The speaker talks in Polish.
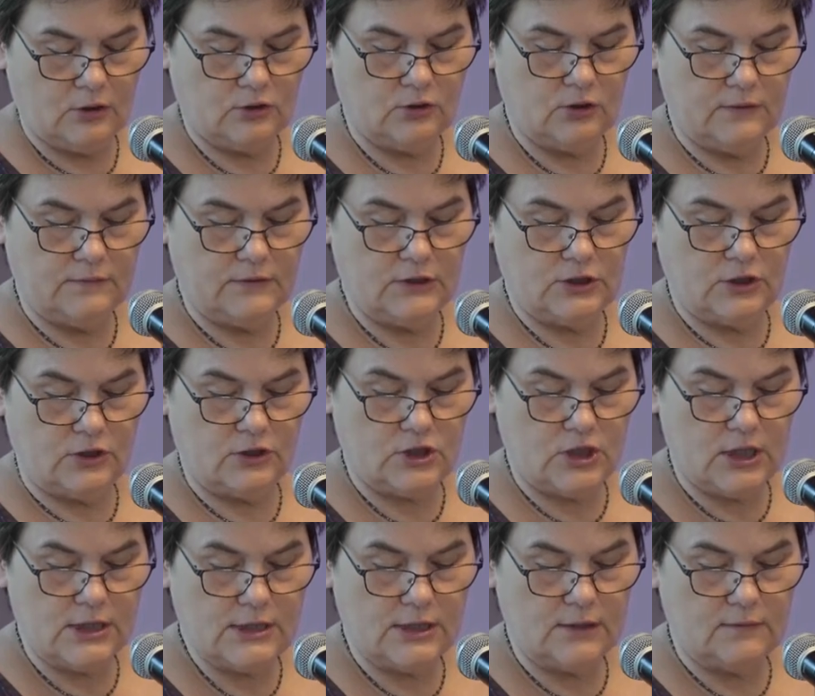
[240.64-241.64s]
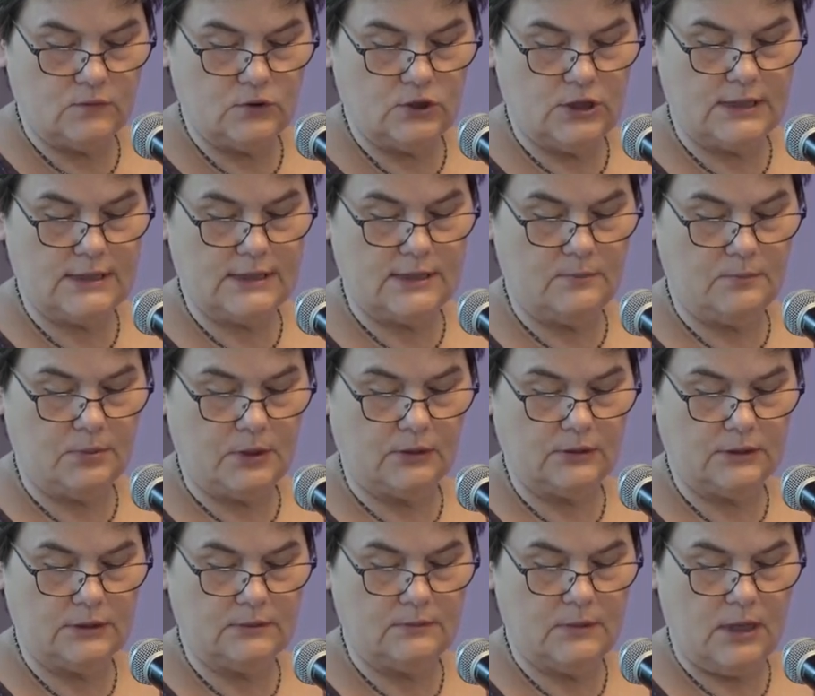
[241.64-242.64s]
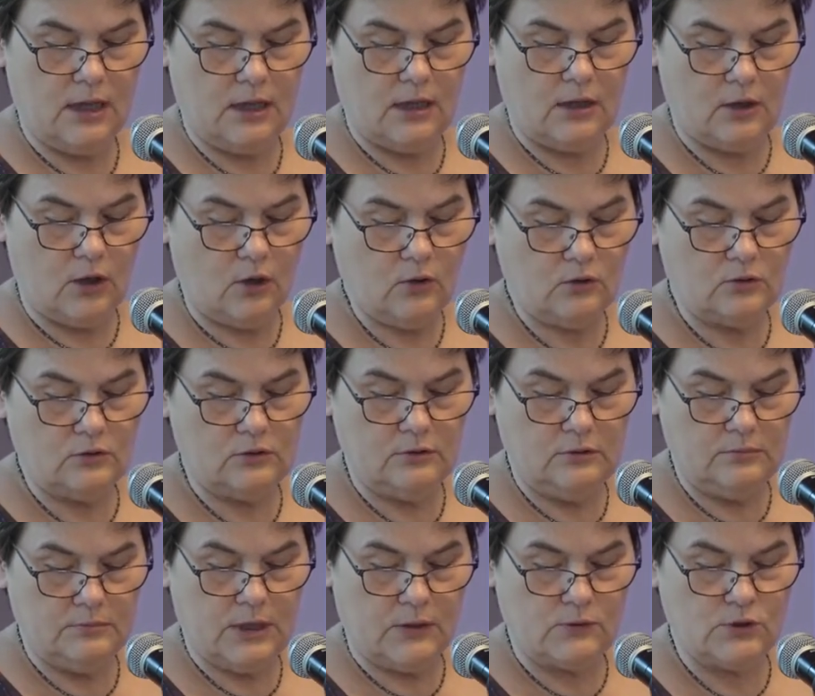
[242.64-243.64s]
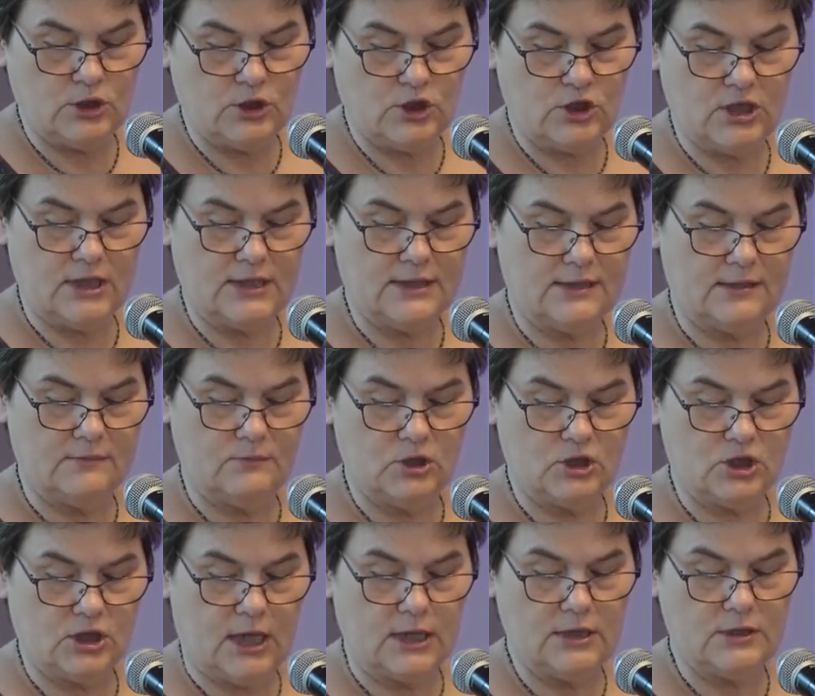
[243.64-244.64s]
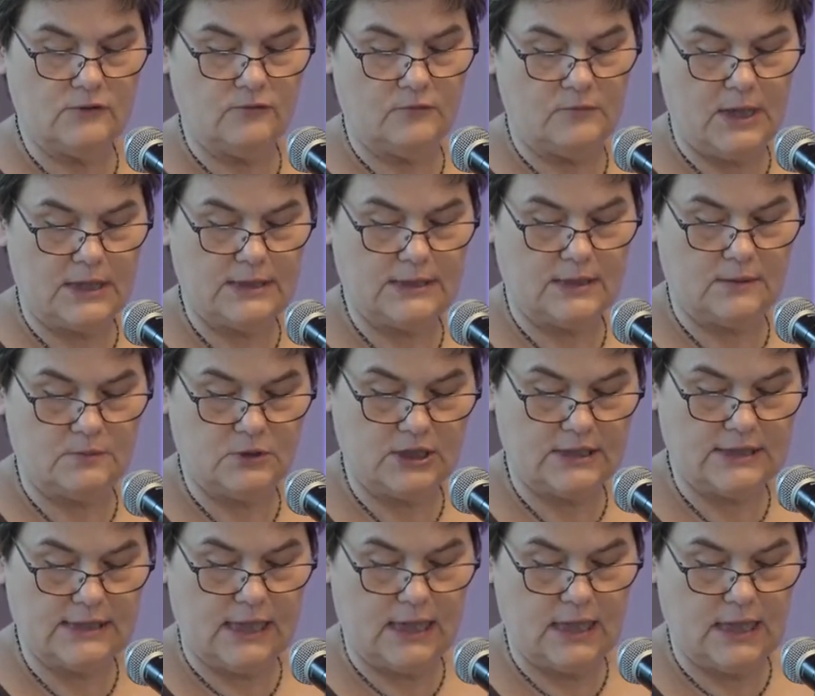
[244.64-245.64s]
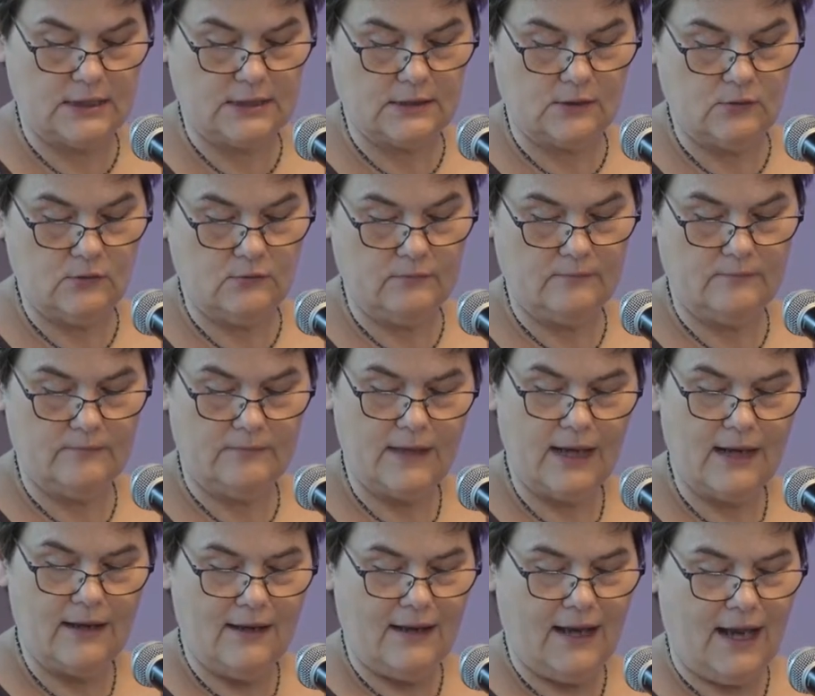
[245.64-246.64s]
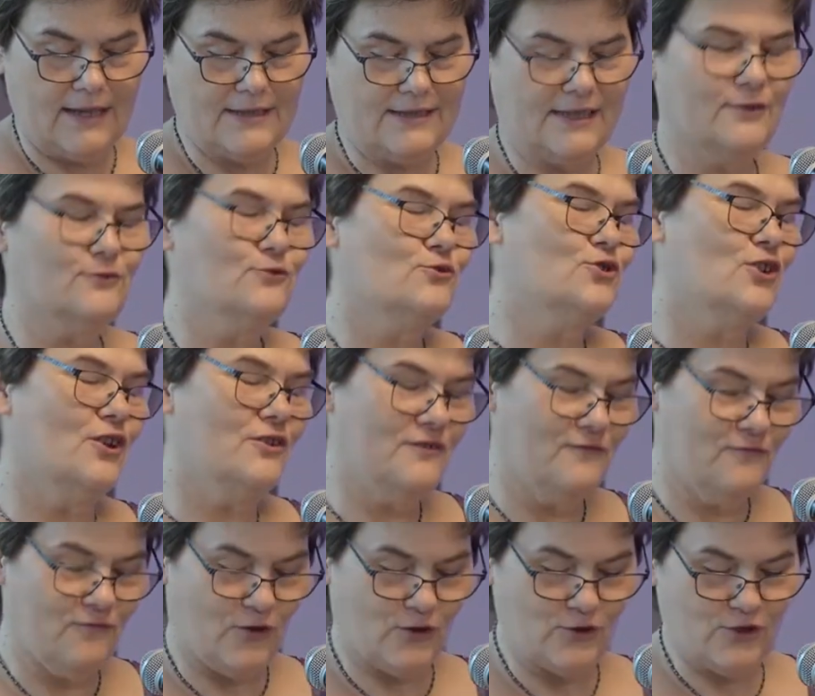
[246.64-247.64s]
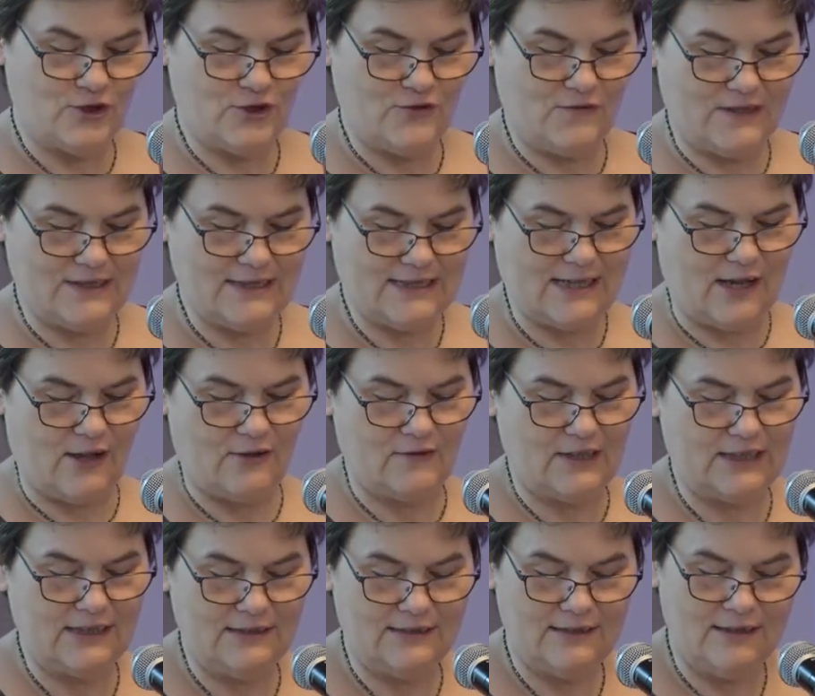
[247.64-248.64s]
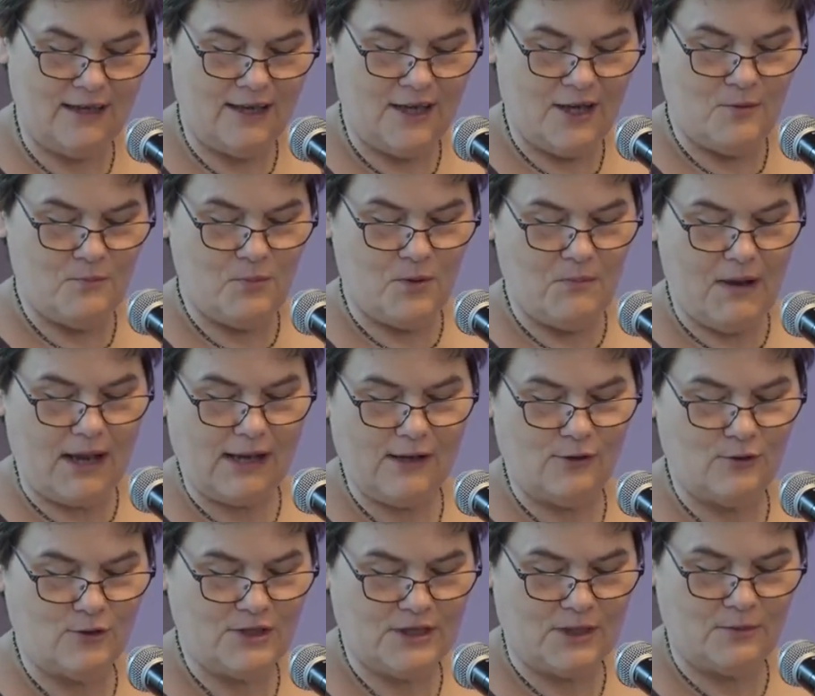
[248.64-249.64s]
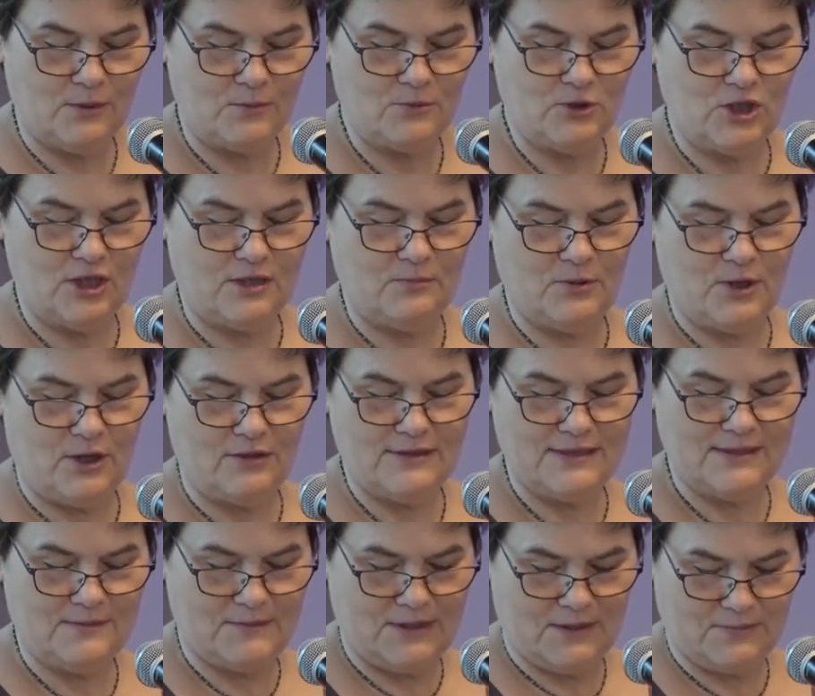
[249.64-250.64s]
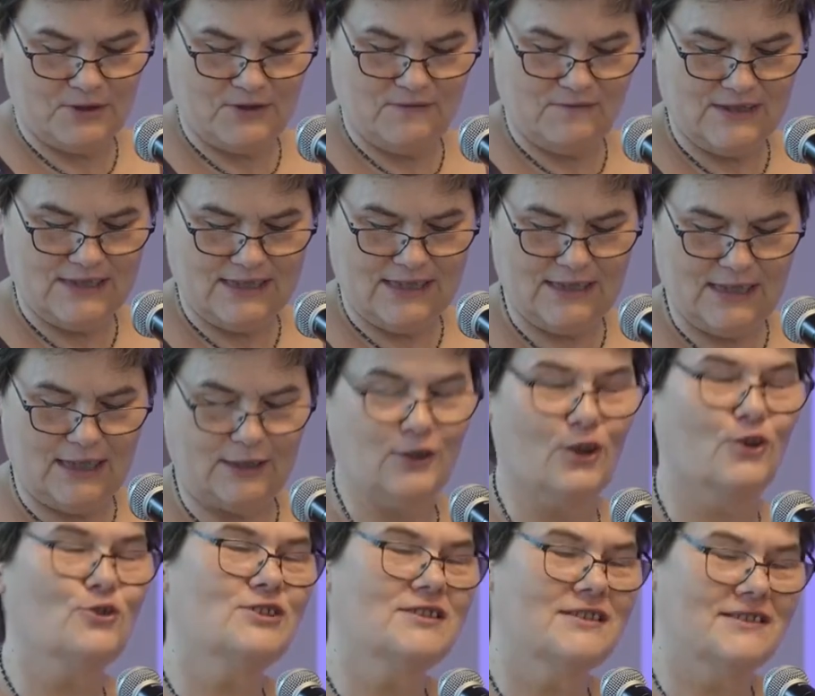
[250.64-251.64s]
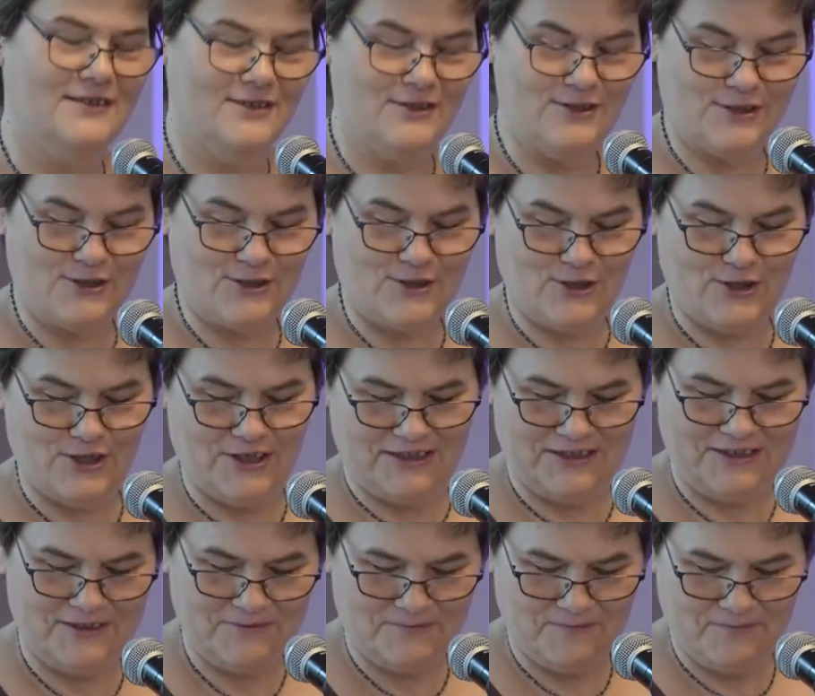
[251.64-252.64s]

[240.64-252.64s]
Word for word: który w 1625 roku miał strzec mieszkańców miasta przed zarazą, a zanurzony w wodzie święconej pomagał osobom cierpiącym na przewidzenia nocne i strzygi.